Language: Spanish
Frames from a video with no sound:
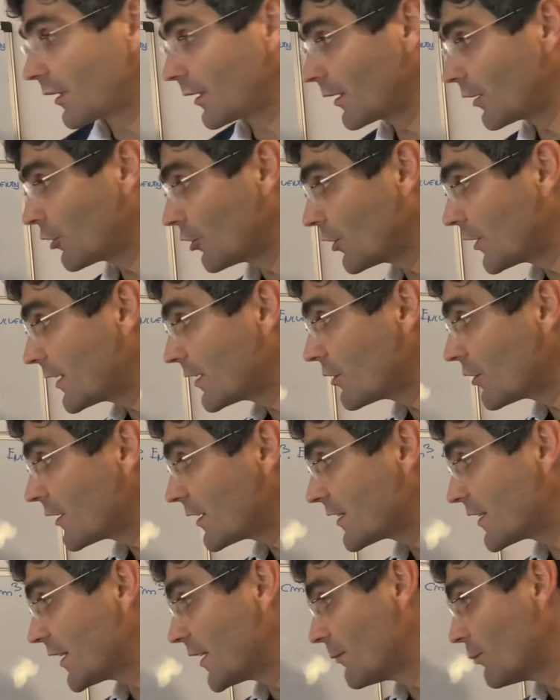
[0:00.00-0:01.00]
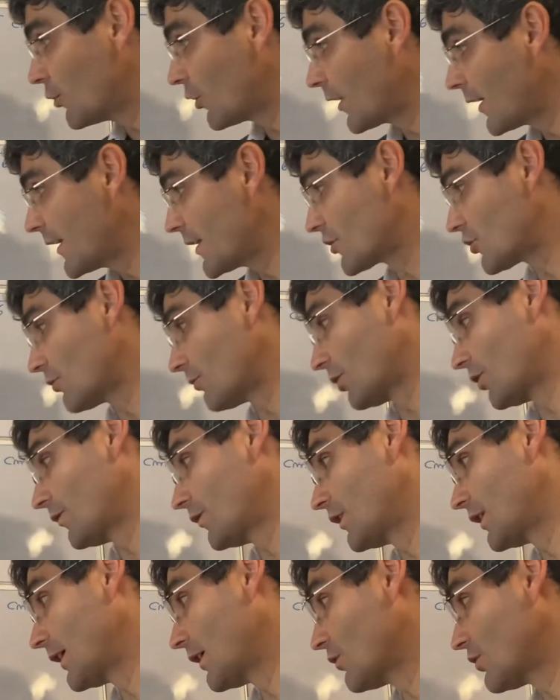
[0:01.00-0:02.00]
¿dónde, dónde se dibuja esto? Bueno,
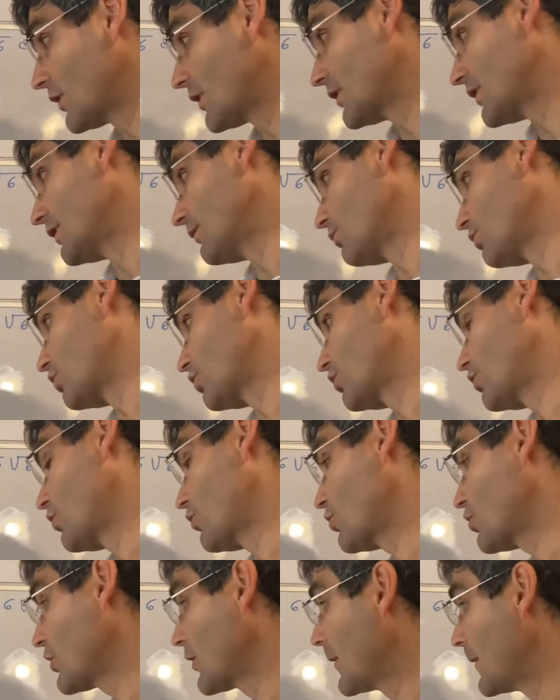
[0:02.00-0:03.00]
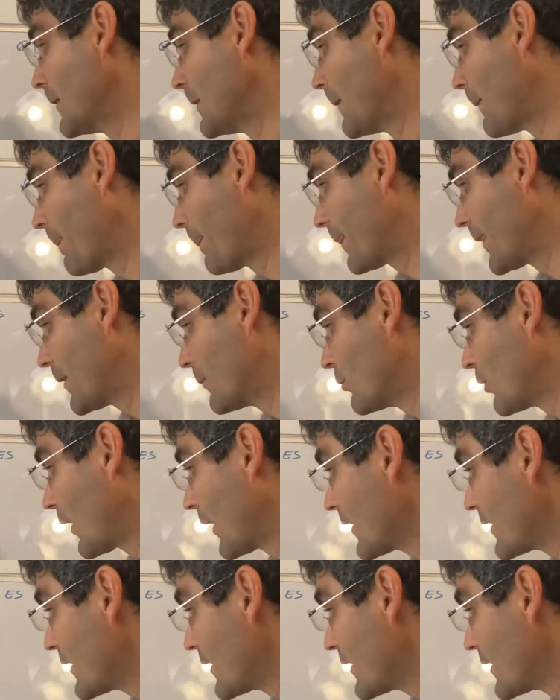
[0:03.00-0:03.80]
fijaos que si vosotros dibujáis